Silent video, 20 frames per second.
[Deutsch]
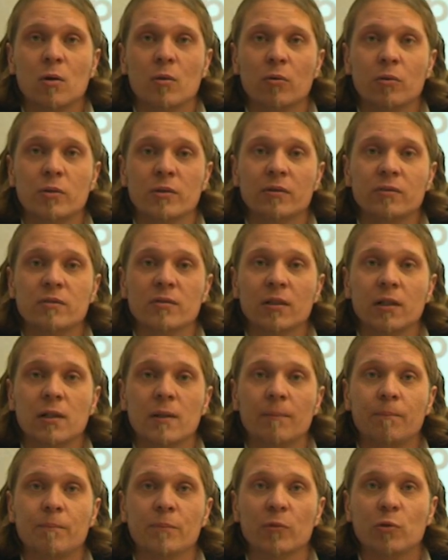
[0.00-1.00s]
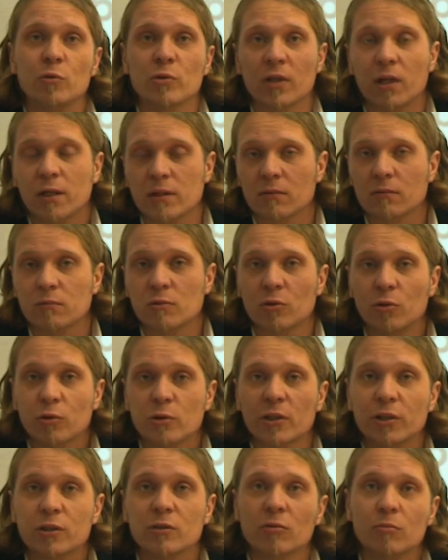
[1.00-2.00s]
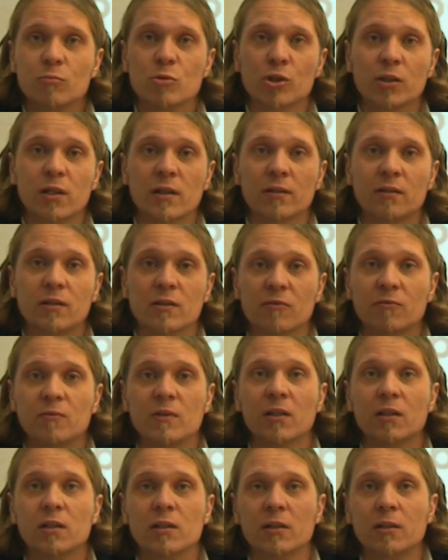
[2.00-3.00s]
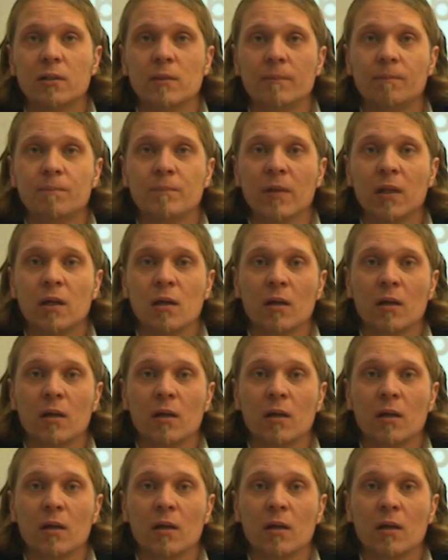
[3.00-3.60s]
und ähm, ähm, durch einen glücklichen Umstand, dass wir ähm,